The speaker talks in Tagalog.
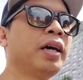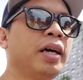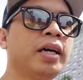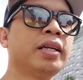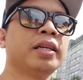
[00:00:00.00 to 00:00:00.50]

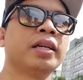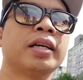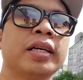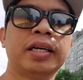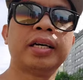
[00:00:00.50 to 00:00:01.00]
And
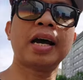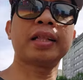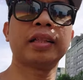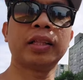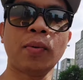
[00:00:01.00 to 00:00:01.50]
ingat,
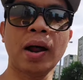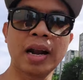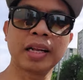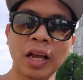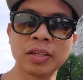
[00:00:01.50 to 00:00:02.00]

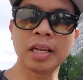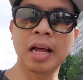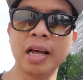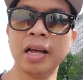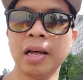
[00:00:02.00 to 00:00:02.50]
tiwala lang tayo
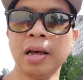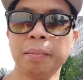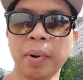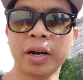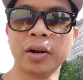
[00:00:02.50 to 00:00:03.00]
sa
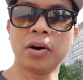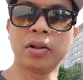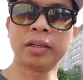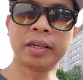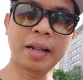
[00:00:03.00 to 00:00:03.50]

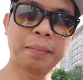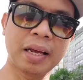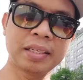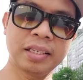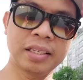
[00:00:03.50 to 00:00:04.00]
Panginoon. God
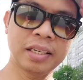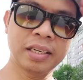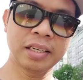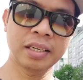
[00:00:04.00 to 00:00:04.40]
bless.